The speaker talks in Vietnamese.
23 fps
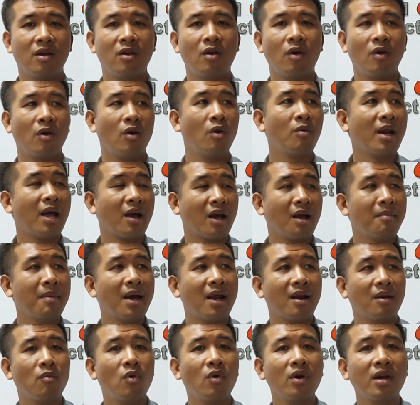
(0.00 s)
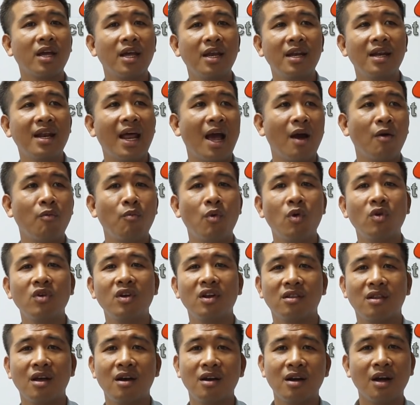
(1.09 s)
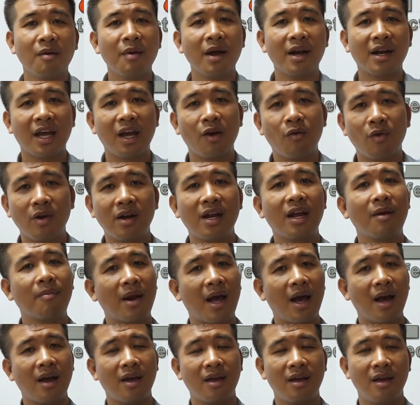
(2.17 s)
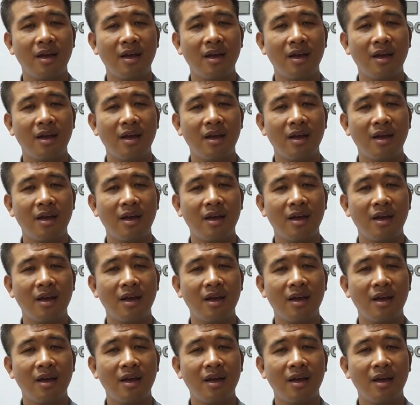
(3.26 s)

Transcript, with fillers: Rồi lúc nào các bạn muốn kín đáo, muốn riêng tư, các bạn kéo cái rèm lại